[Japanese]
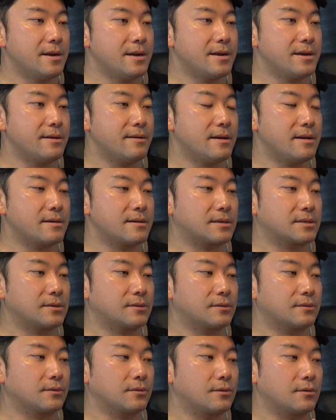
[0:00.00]
いわゆる
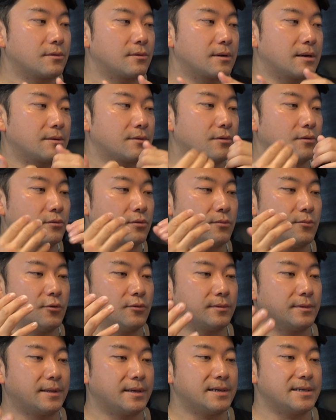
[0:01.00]
そのところが領土
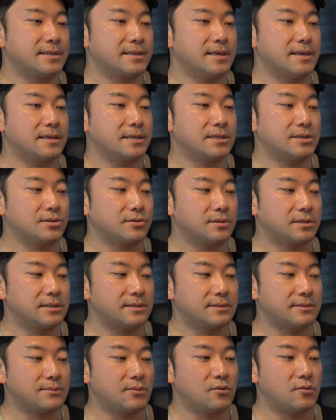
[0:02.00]
問題で非常
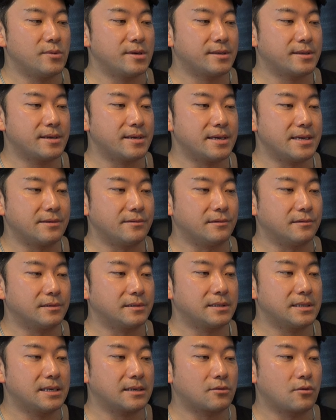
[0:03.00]
に揉めてい
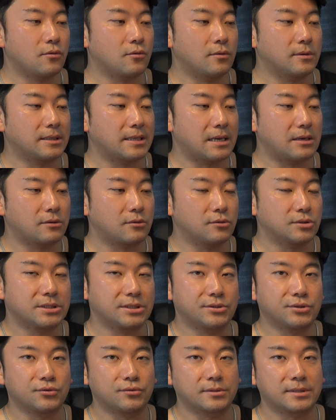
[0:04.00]
る、で、ここは断交し
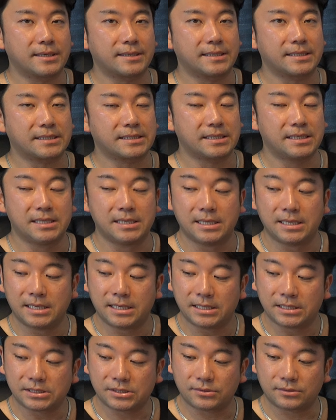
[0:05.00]
ている状態です。
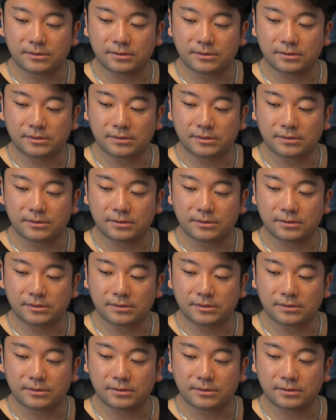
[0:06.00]
そ